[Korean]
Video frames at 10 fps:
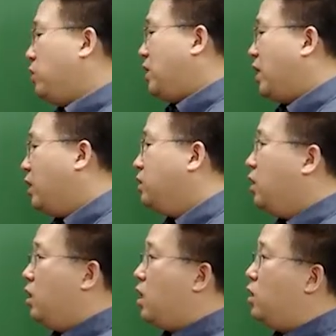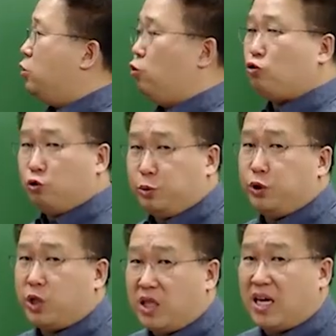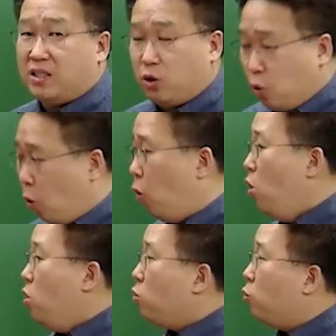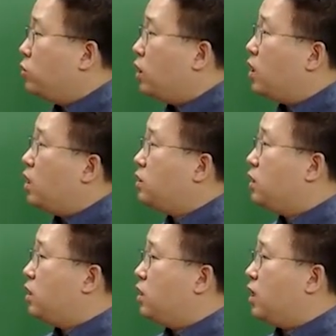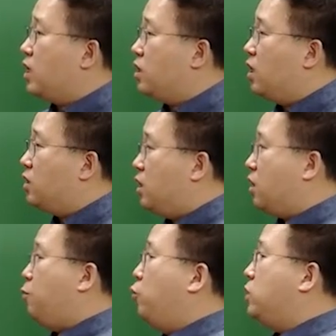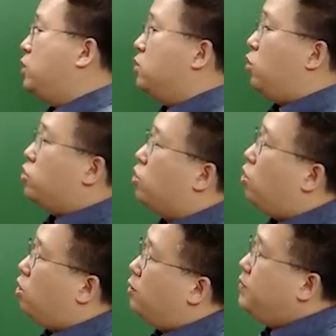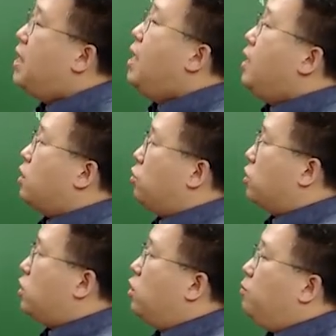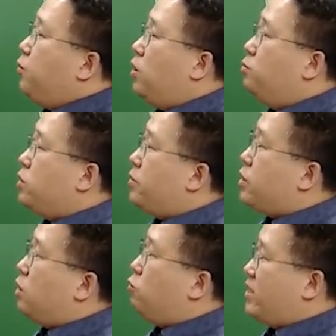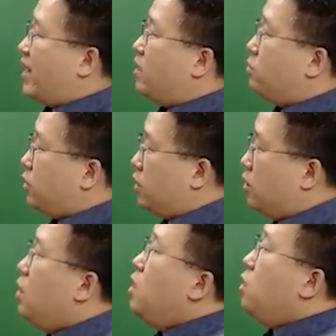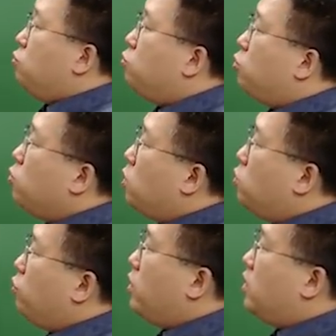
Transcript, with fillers: 이야기하는 세 가지로 구분된다는 거고 그 세 가지에 대한 얘기 간단간단하게 보시는 거죠. 그래서 기업형 VMS라고 이야기하는 것은 유통 경로에